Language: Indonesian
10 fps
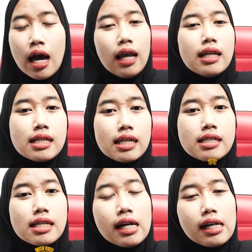
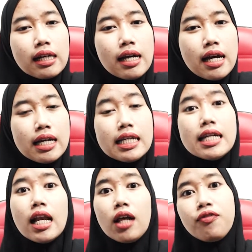Alasannya sih karena
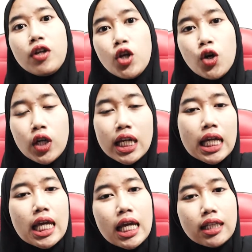di dalam video
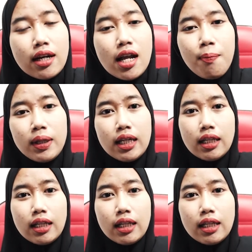ini terdapat